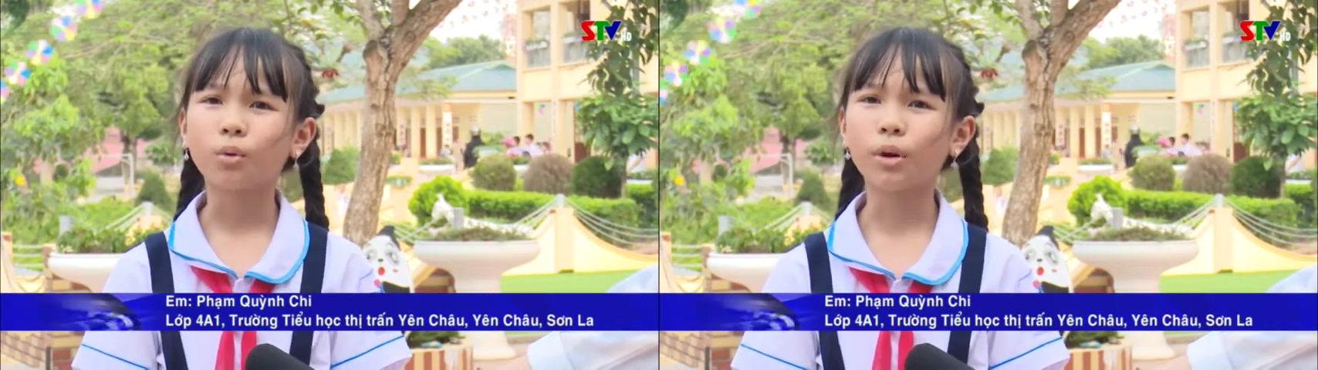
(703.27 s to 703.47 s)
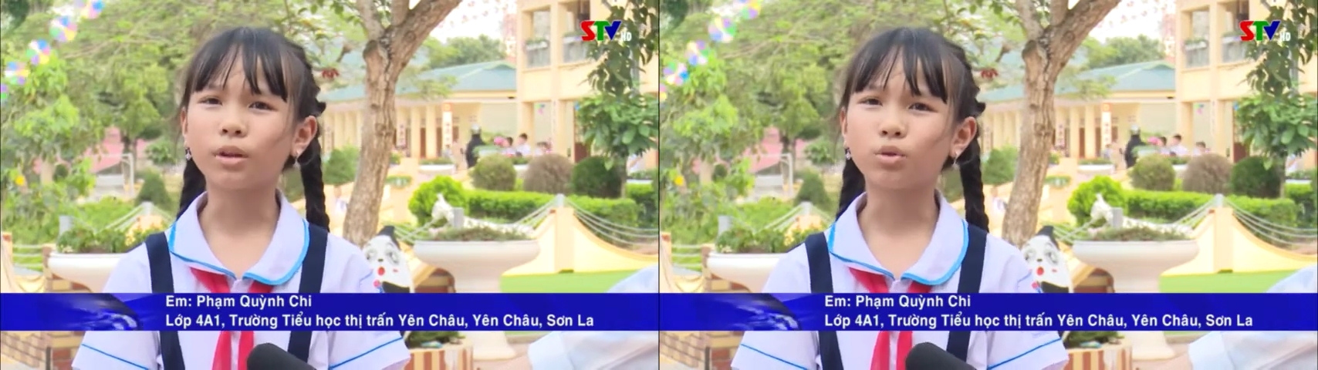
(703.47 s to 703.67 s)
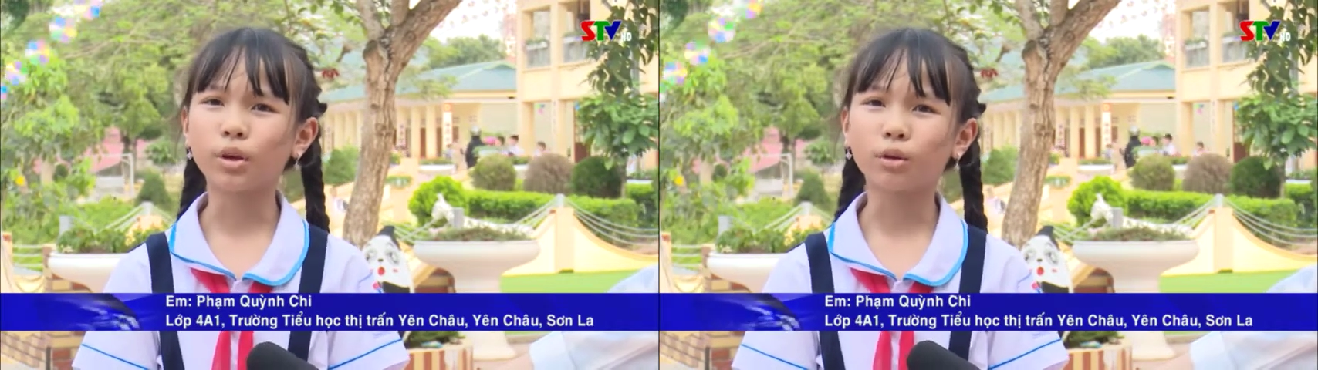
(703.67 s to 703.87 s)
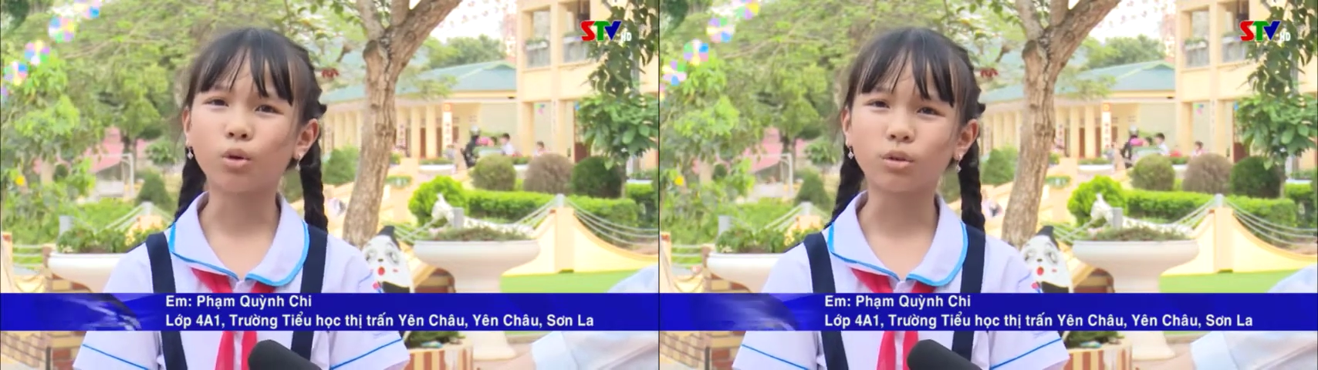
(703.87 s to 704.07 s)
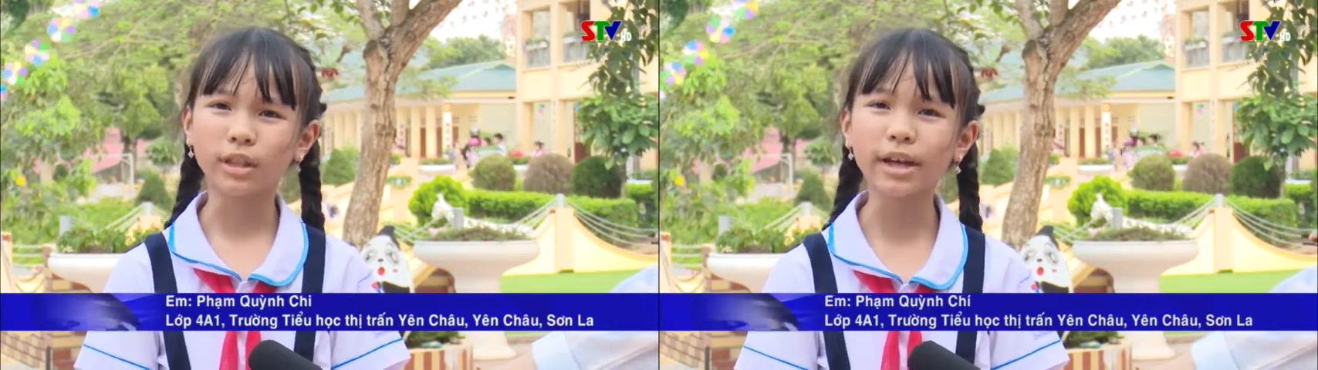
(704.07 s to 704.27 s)
quyển truyện
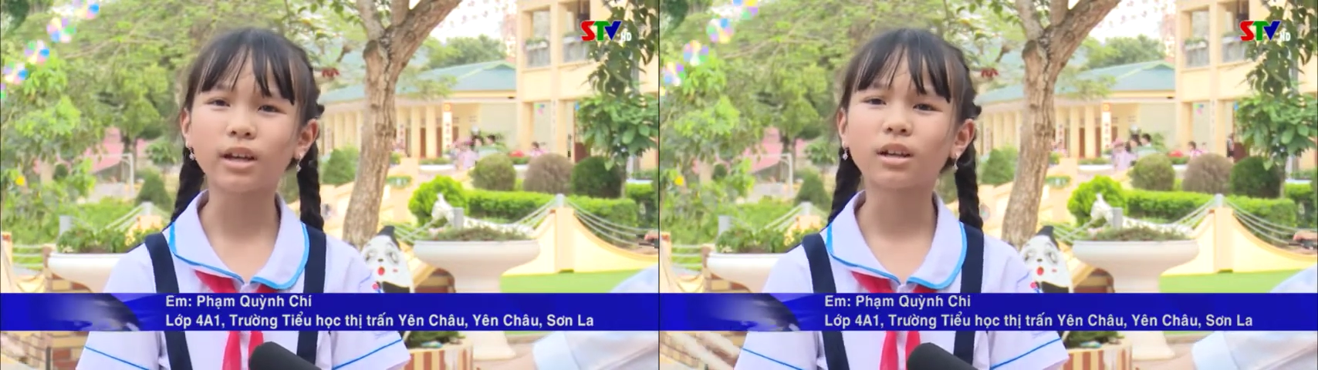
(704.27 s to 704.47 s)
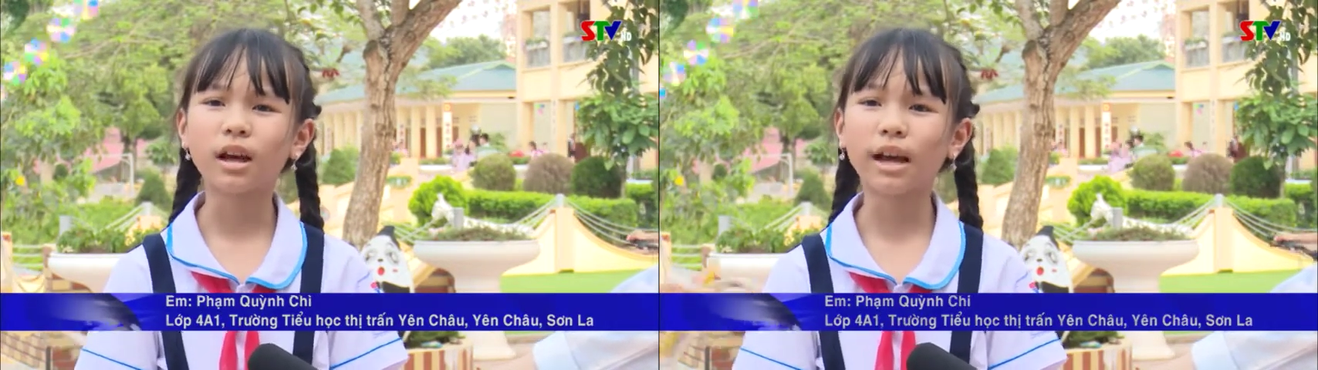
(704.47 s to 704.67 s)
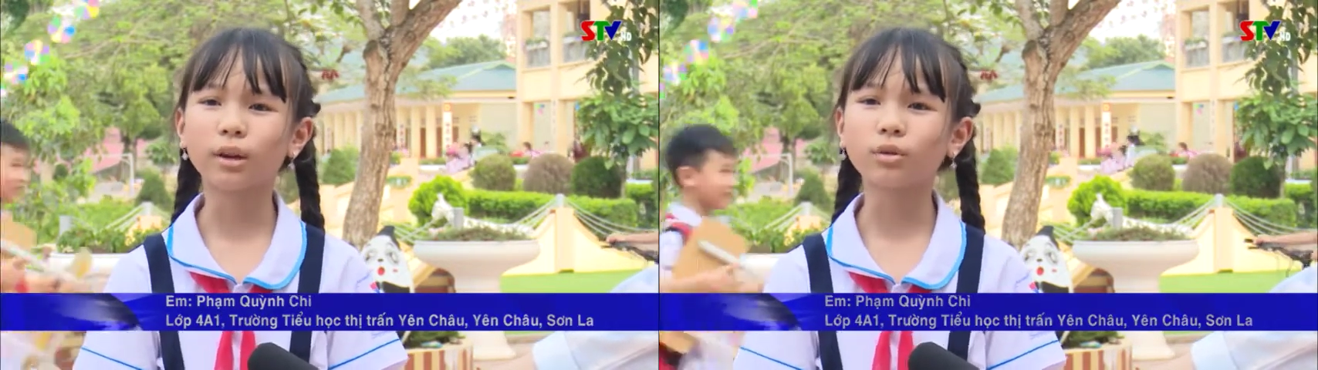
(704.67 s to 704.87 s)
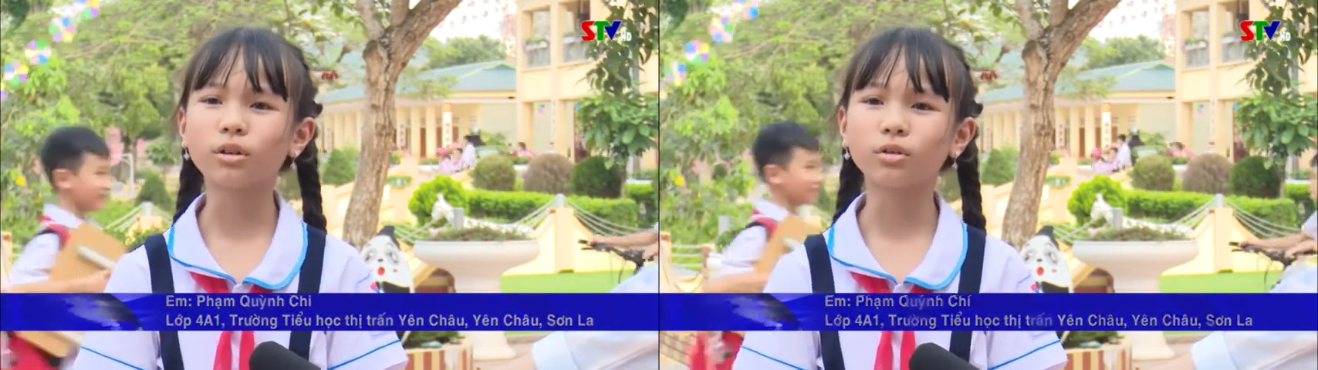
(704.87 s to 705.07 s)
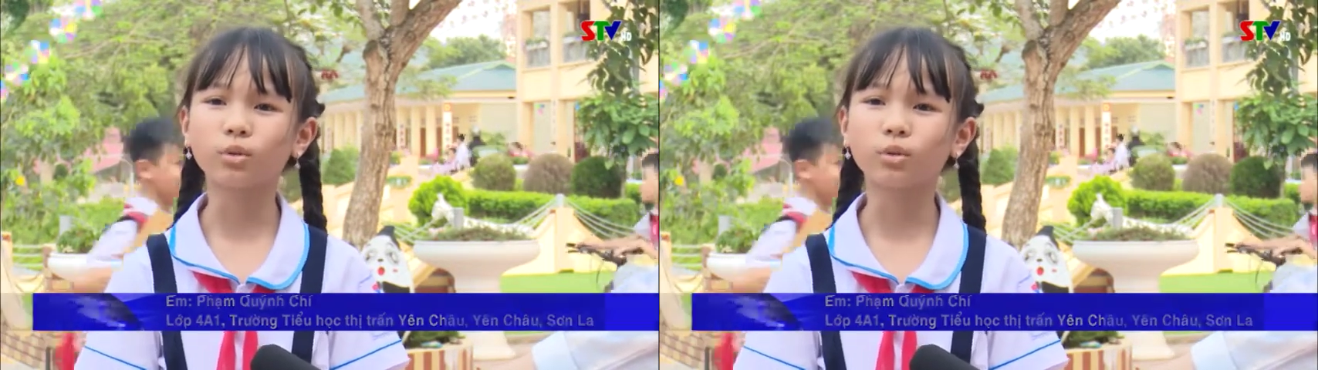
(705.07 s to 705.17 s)
cổ tích hay những